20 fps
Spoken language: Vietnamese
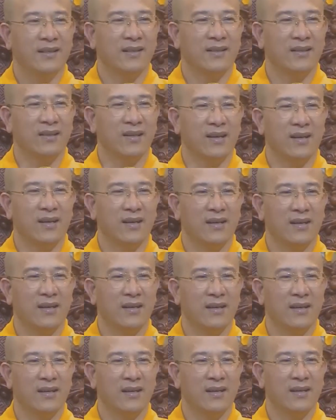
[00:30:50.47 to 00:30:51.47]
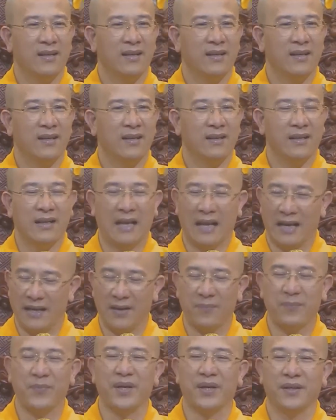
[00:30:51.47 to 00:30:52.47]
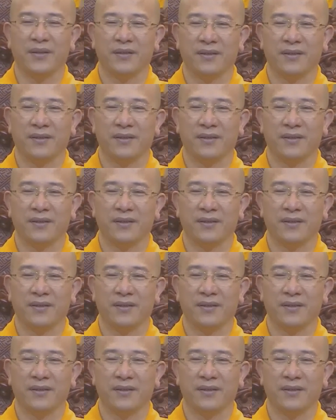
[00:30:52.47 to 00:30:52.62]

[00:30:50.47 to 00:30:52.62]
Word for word: Đó là đặc biệt.